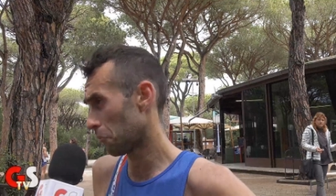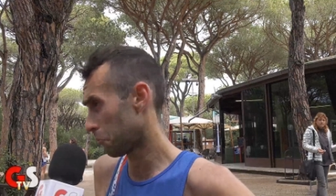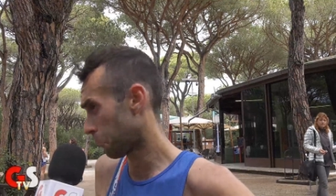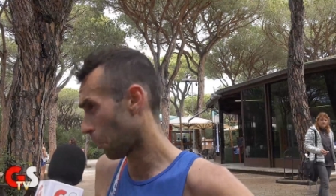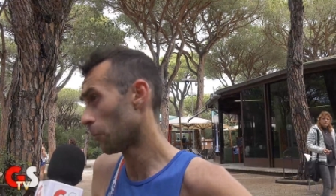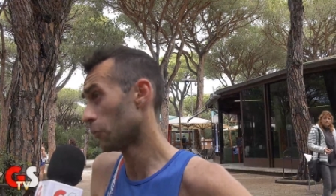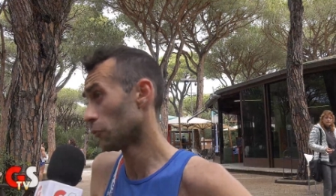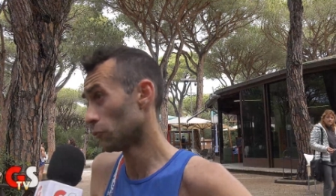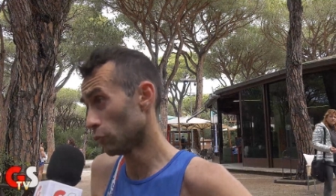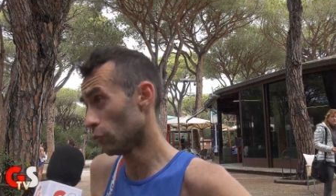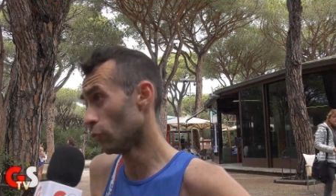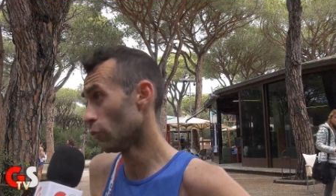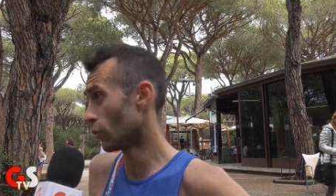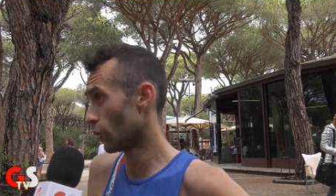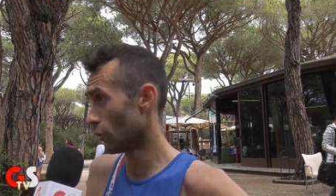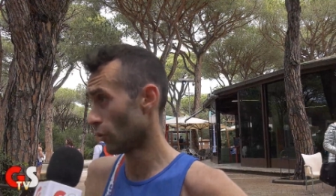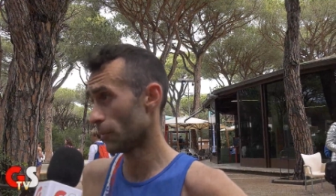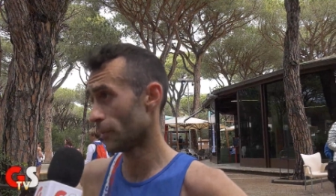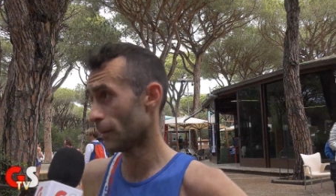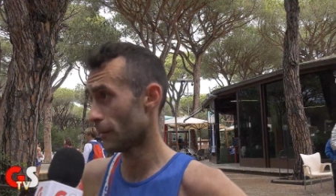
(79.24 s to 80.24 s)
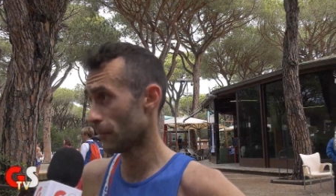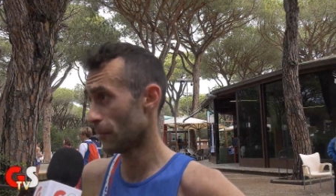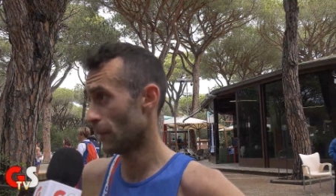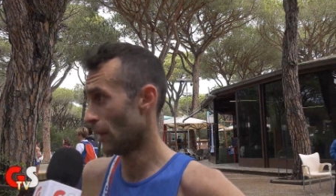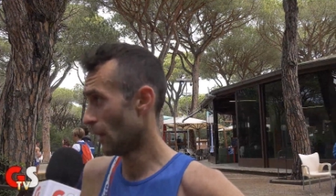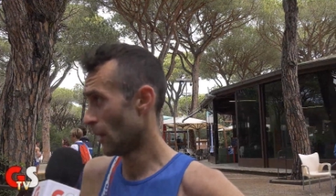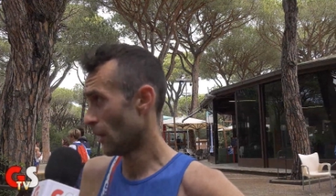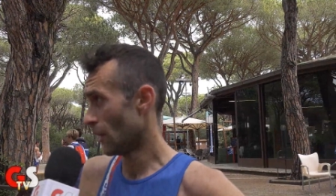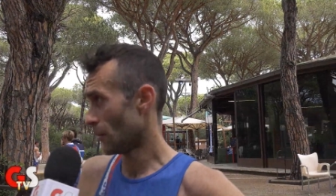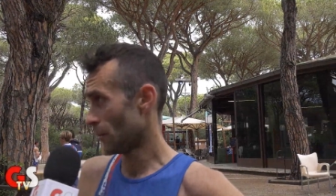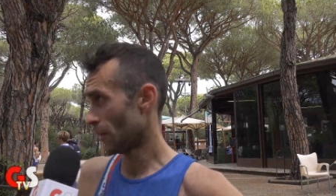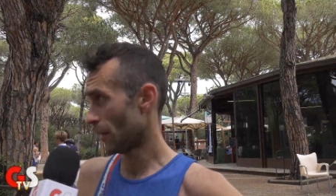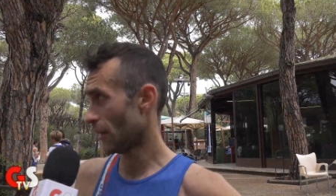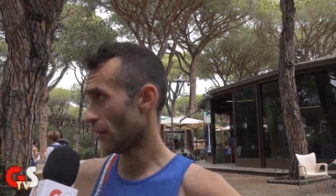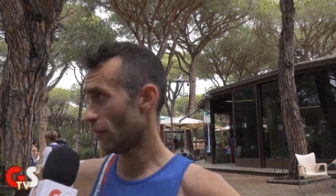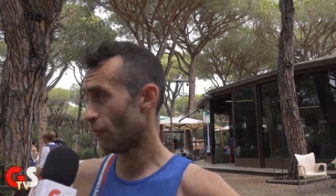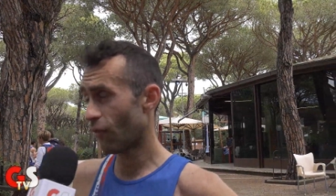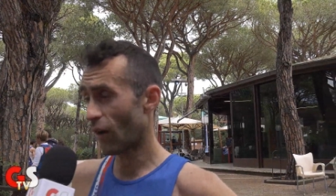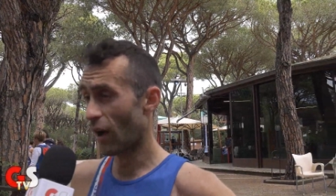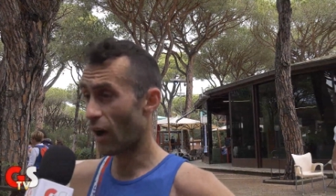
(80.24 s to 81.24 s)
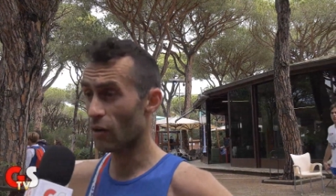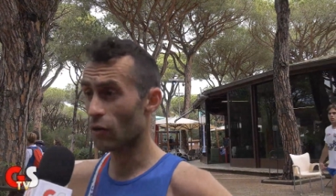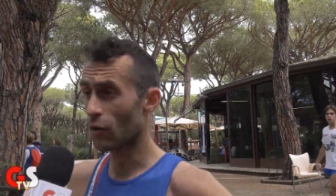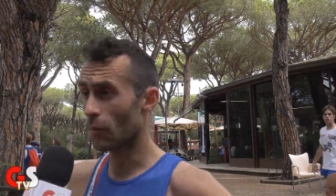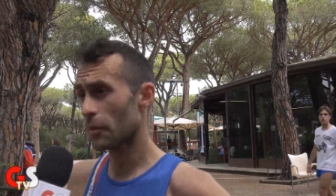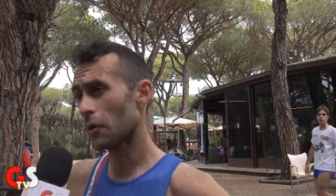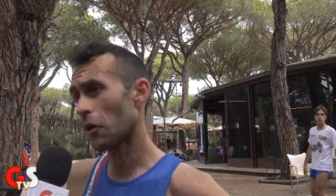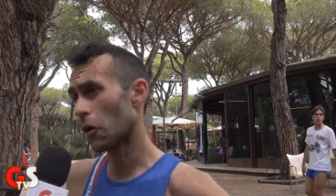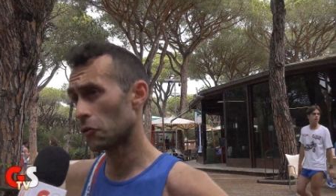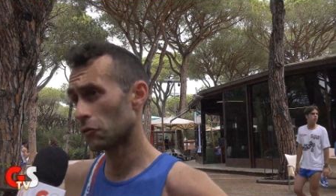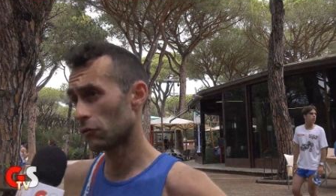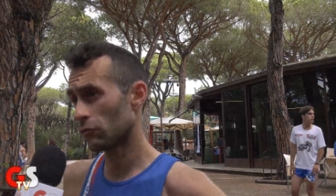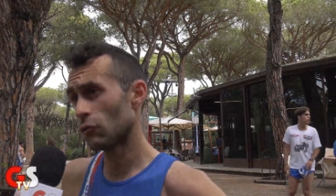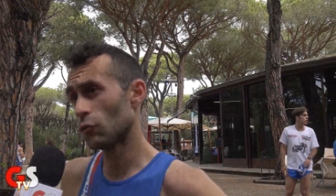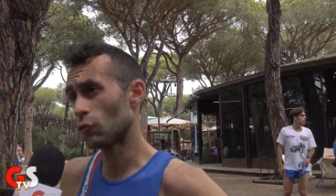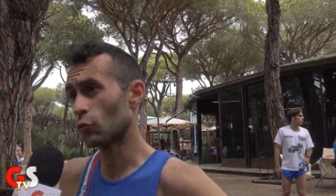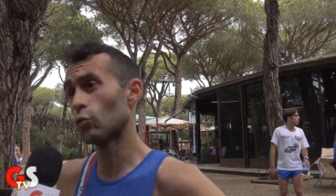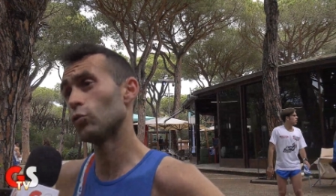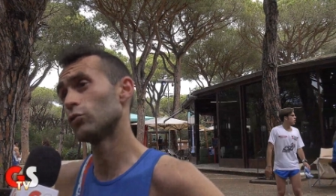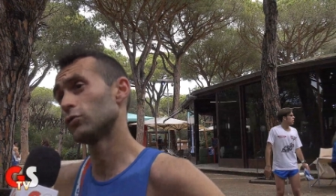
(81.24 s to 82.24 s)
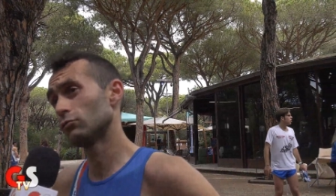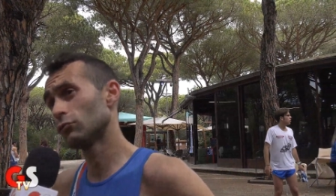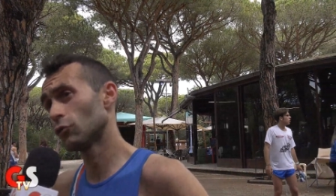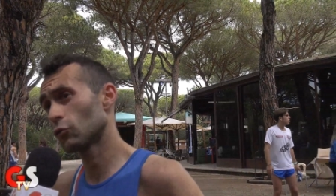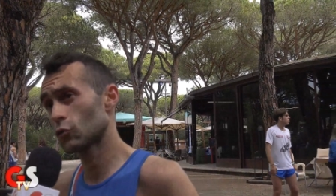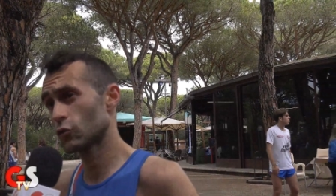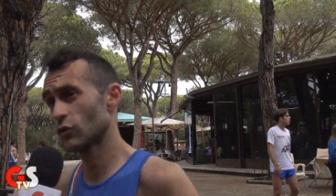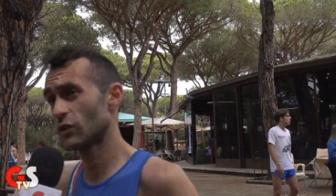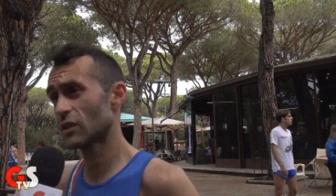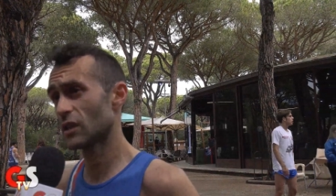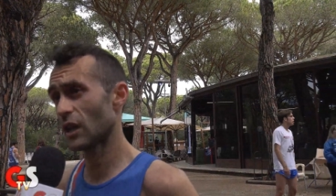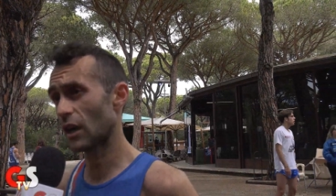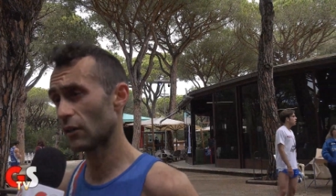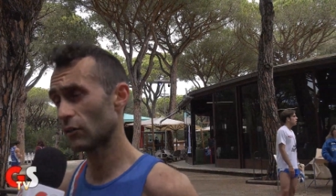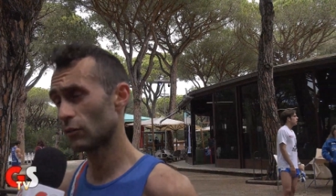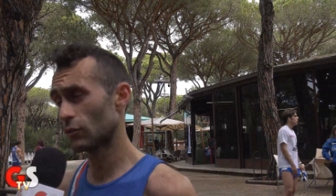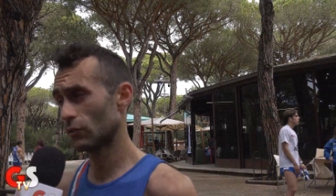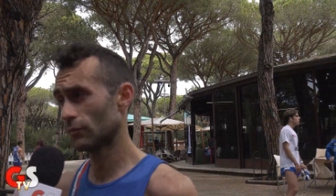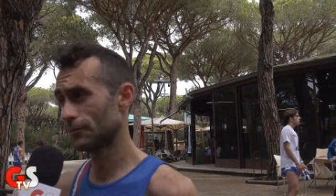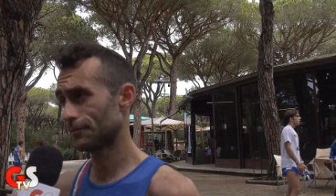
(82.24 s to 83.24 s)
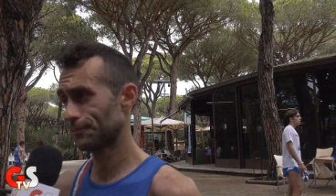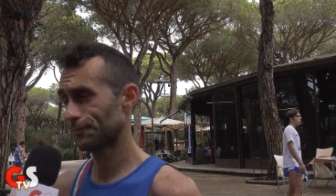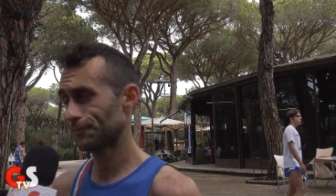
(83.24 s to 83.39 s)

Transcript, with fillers: un po' più duro per, per il fango, però non, non, non, così tanto.